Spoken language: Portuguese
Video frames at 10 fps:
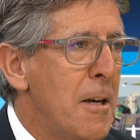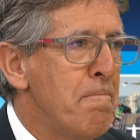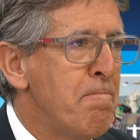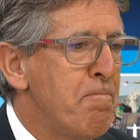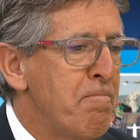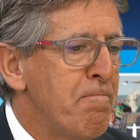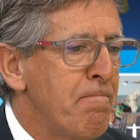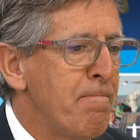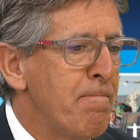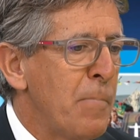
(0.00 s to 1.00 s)

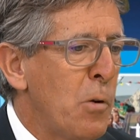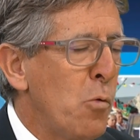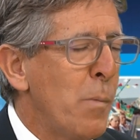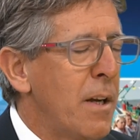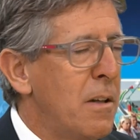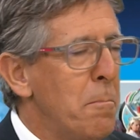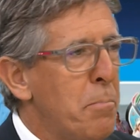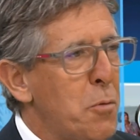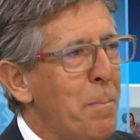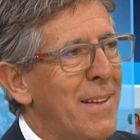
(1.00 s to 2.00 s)
Um, como é que
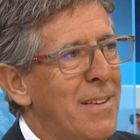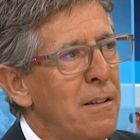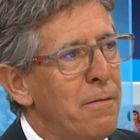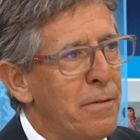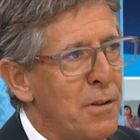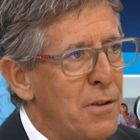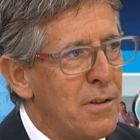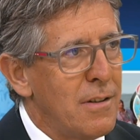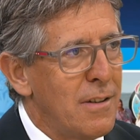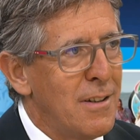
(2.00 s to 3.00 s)

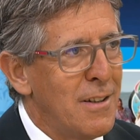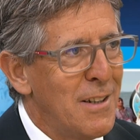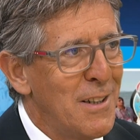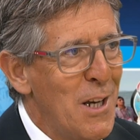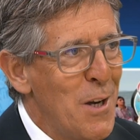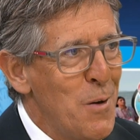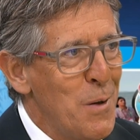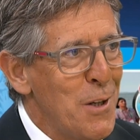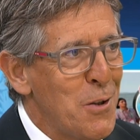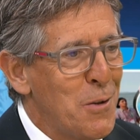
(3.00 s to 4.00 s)
perspectivas uh,
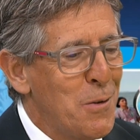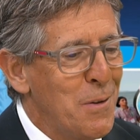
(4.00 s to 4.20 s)
este,